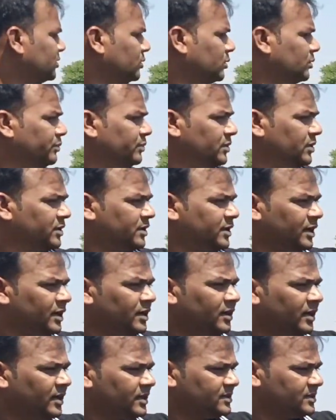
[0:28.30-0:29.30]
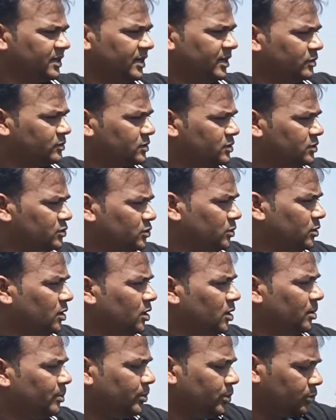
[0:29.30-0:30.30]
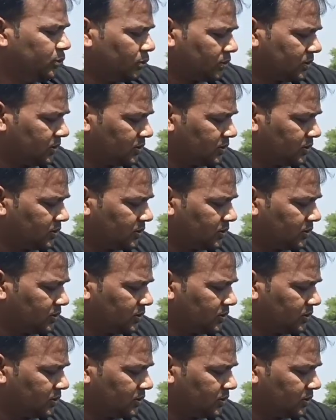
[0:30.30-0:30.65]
जो ग्रीननेस है उसकी जो पौधों की